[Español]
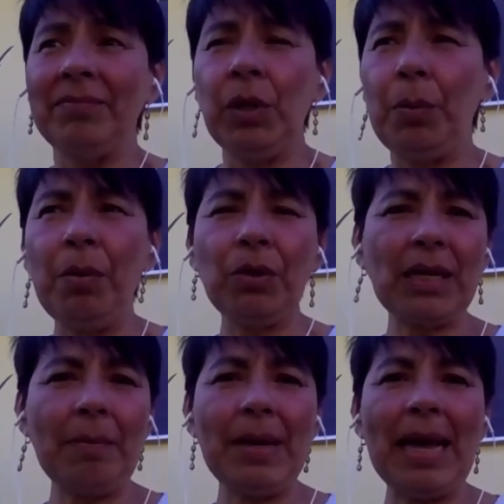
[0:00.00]
No podemos
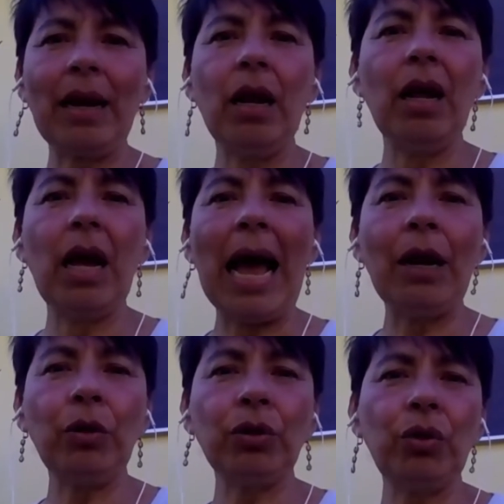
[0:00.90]
cambiar
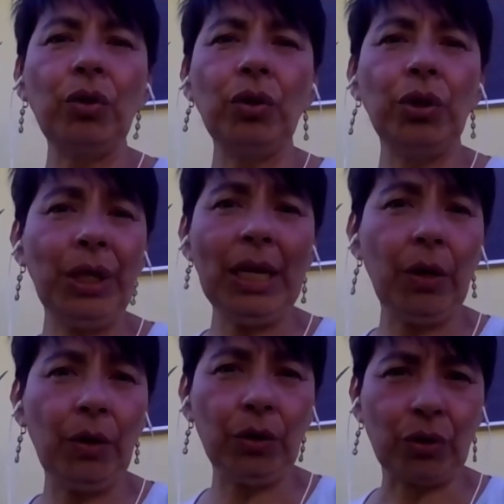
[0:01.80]
al otro ni
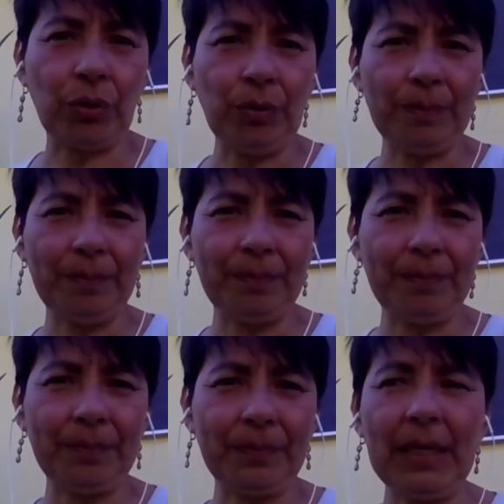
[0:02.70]
lo otro.
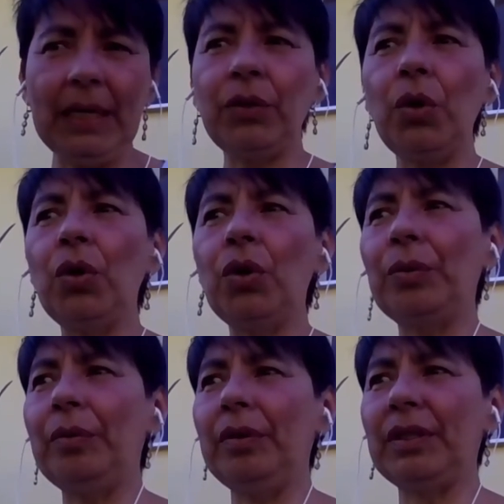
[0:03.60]
Eso
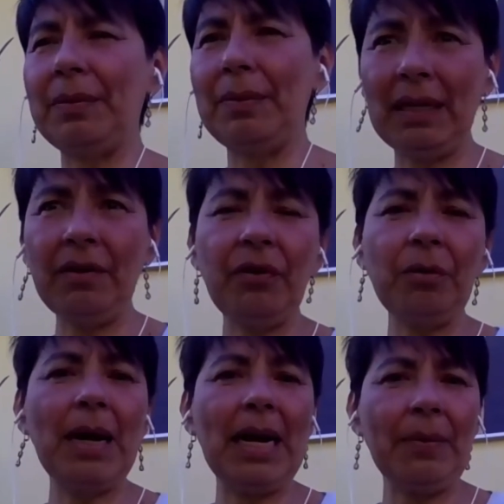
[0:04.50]
se va a
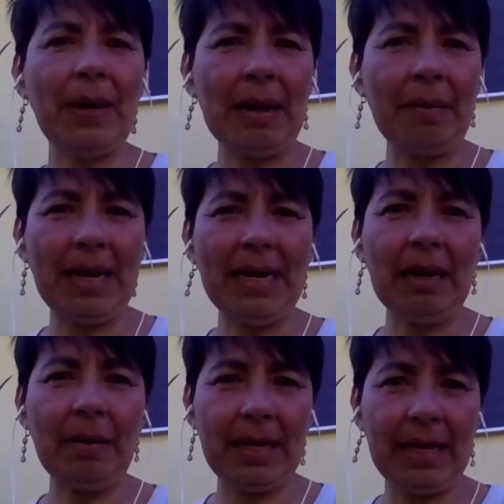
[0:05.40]
transformar y va a cambiar en
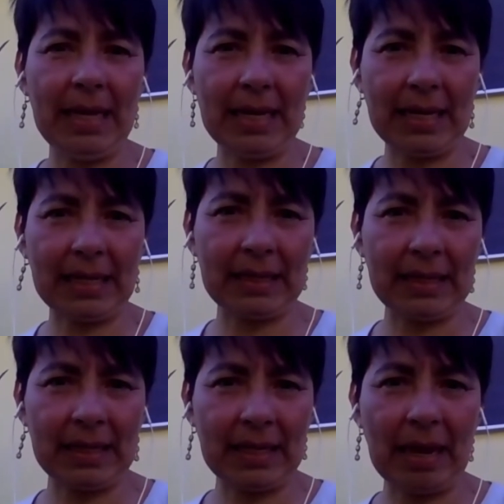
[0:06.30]
la medida en que
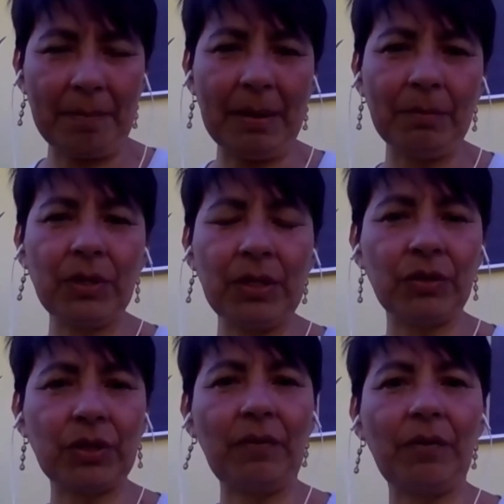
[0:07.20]
cambiemos y
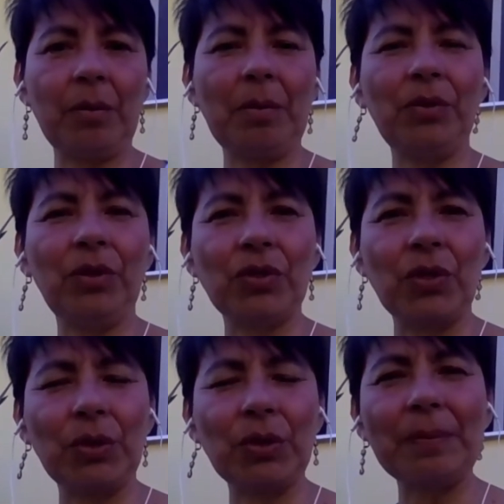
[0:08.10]
nos transformemos
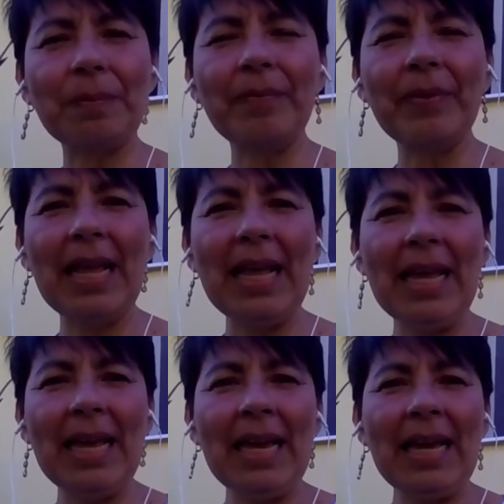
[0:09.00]
nosotros.
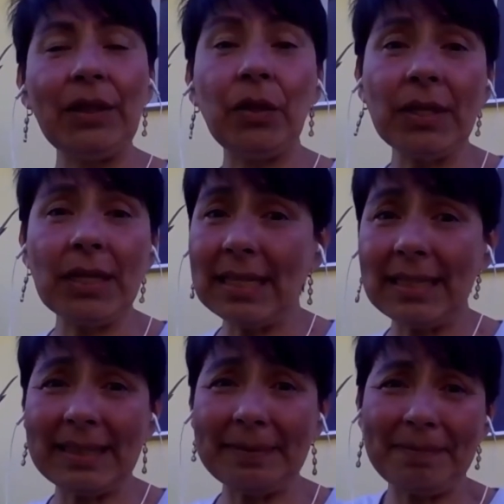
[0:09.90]

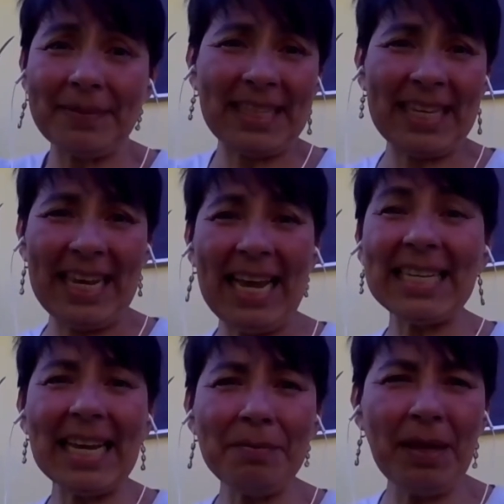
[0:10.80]
Entonces,
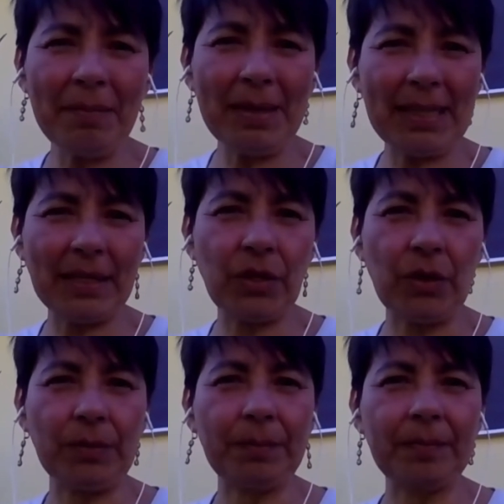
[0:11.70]
esa es mi
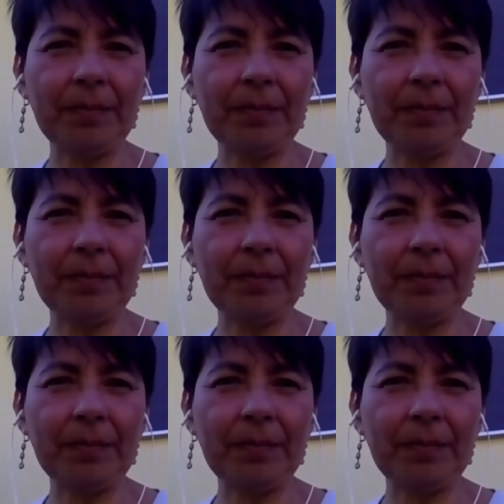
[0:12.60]
invitación.